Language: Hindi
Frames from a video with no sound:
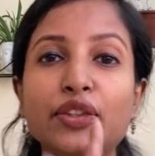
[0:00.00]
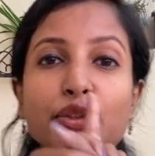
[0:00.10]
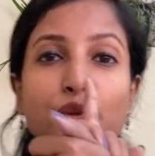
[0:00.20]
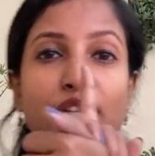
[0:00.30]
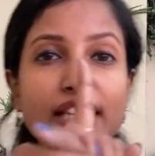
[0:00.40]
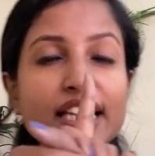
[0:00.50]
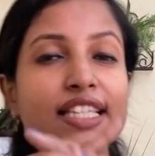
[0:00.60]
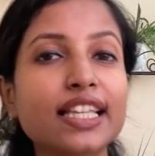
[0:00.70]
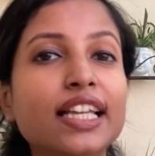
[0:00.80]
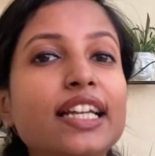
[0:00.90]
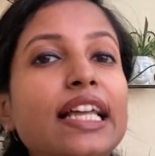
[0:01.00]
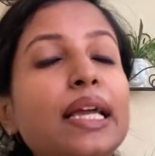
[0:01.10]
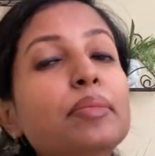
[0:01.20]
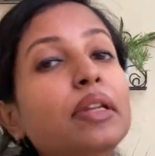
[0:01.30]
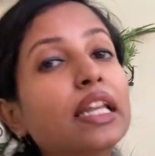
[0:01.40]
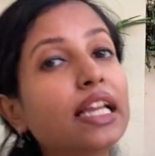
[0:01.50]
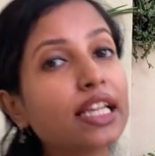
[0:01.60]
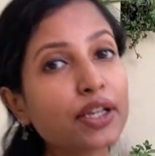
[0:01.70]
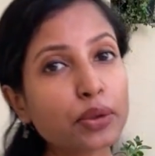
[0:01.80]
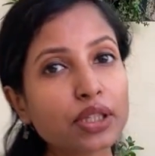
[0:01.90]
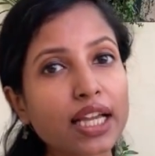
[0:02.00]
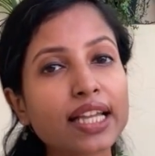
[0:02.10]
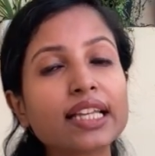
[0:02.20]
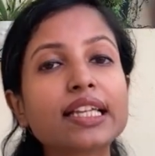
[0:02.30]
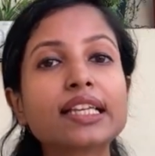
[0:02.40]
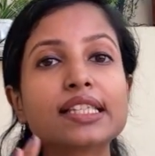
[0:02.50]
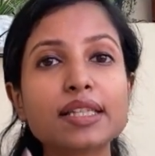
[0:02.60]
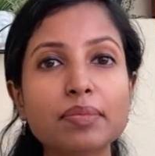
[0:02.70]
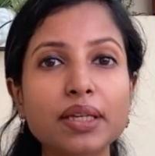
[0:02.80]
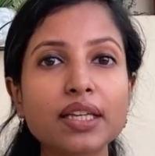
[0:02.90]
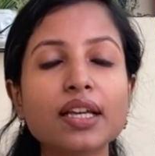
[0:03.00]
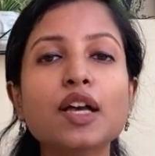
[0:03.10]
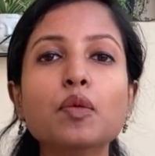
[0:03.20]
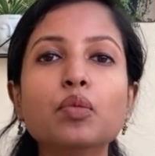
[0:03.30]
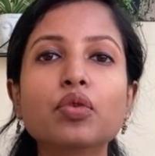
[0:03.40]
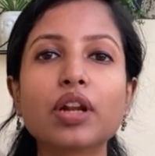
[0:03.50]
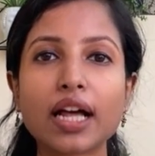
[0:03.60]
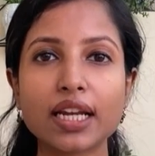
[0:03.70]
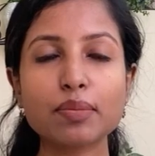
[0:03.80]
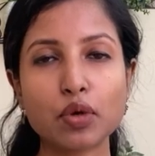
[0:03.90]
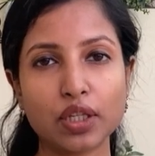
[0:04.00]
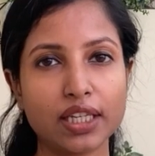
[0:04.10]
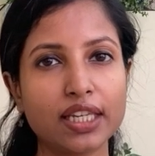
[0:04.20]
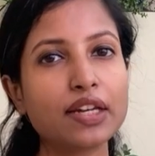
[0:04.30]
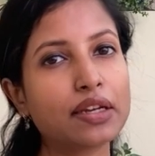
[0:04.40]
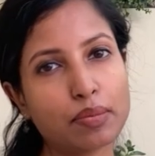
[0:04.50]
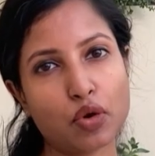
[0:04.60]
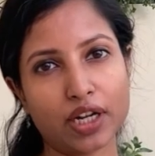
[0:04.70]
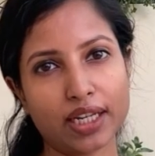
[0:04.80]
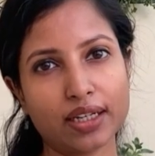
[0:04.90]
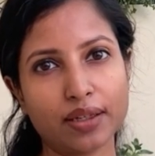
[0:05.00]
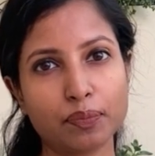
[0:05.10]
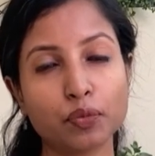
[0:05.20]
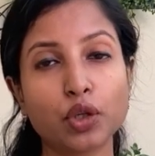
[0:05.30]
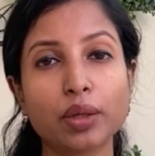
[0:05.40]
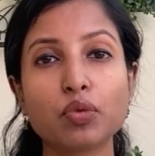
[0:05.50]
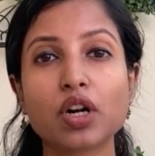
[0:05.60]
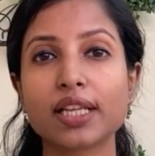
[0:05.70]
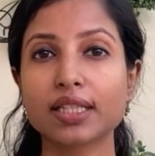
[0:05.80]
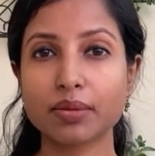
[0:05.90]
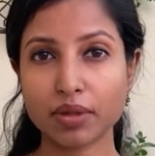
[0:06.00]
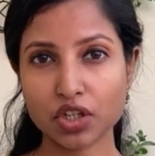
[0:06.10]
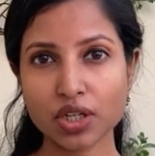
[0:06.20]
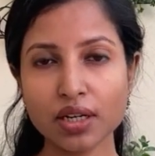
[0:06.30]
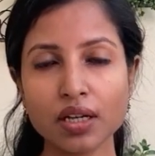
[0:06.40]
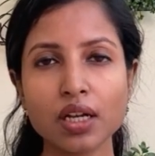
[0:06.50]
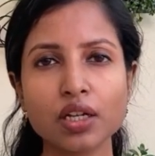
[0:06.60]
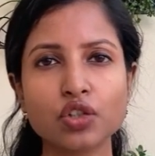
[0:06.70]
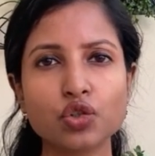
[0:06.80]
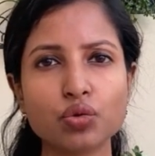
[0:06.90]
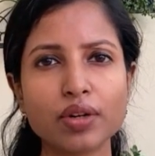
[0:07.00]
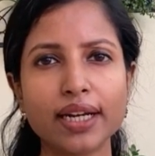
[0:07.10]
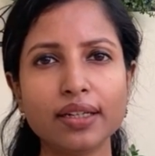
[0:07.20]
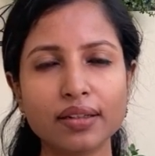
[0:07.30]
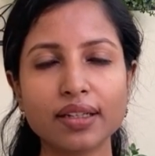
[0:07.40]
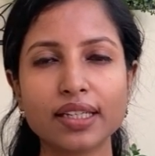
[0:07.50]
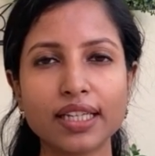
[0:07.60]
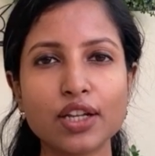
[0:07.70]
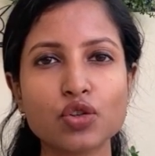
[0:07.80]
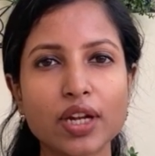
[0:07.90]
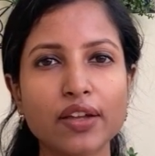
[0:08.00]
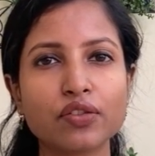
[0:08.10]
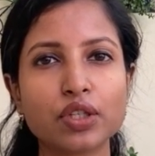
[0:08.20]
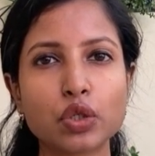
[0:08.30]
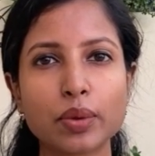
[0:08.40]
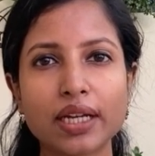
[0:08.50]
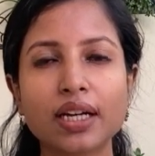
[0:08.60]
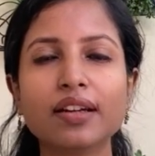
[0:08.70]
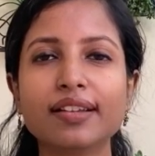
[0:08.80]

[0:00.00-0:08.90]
तो ये सही टाइम नहीं होता है किसी भी पुराने पौधे की रिपोर्टिंग का तो रिपोर्टिंग से बचिए जून एंड या जुलाई फर्स्ट वीक का